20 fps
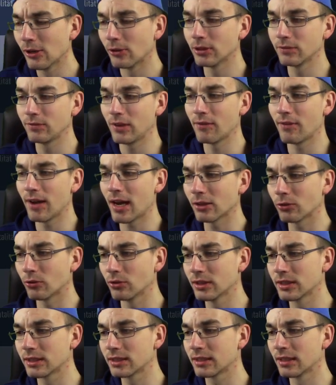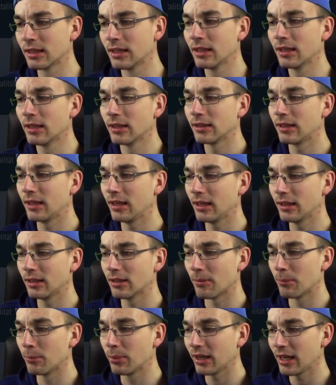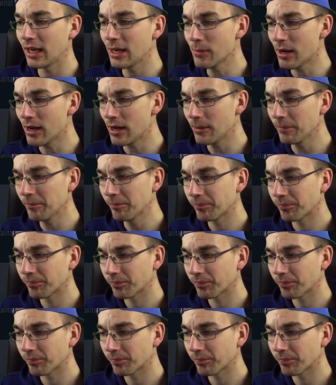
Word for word: und wir werden uns den Bremer